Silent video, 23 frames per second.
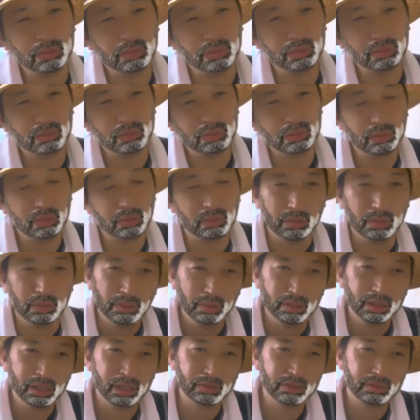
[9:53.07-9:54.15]
よ、
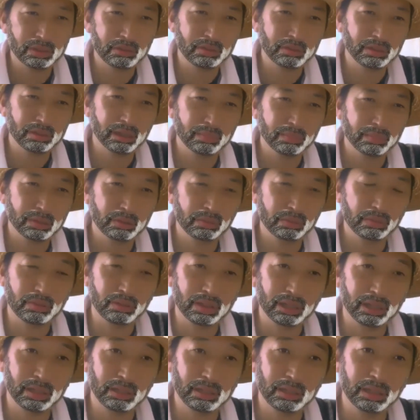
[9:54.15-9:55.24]
キャッシュレスサービスを
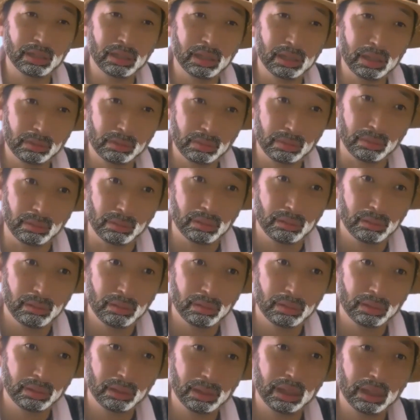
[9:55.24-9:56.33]
使ってねえと、
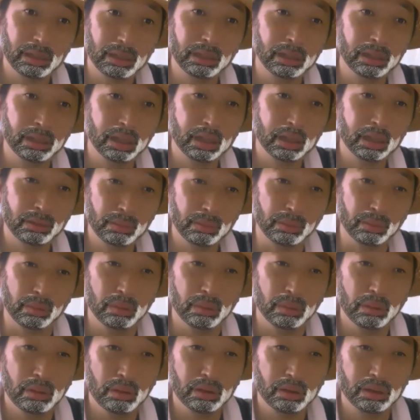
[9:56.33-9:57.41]
使ってねえと、
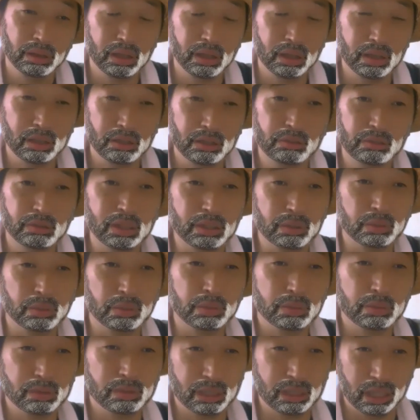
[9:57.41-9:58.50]
結局は登
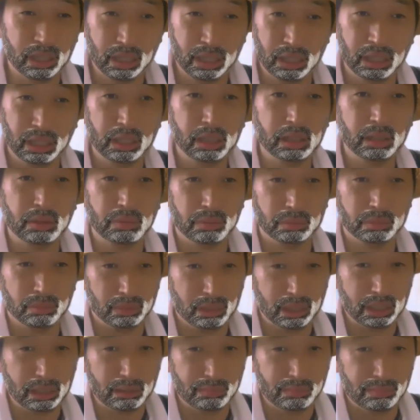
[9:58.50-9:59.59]
録できねえってこと
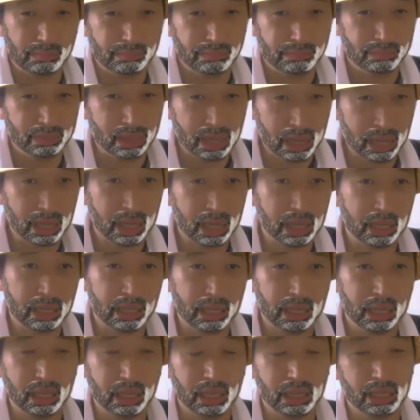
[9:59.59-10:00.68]
だ。な。
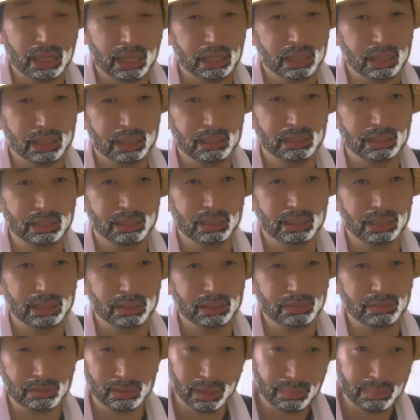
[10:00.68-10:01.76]

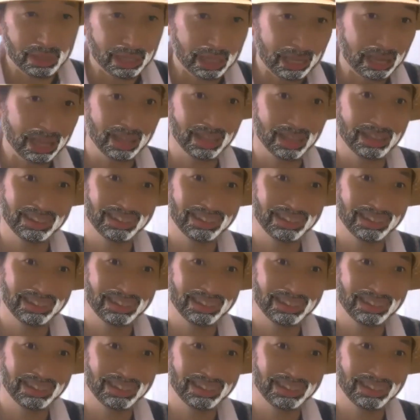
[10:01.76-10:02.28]
そんだばな。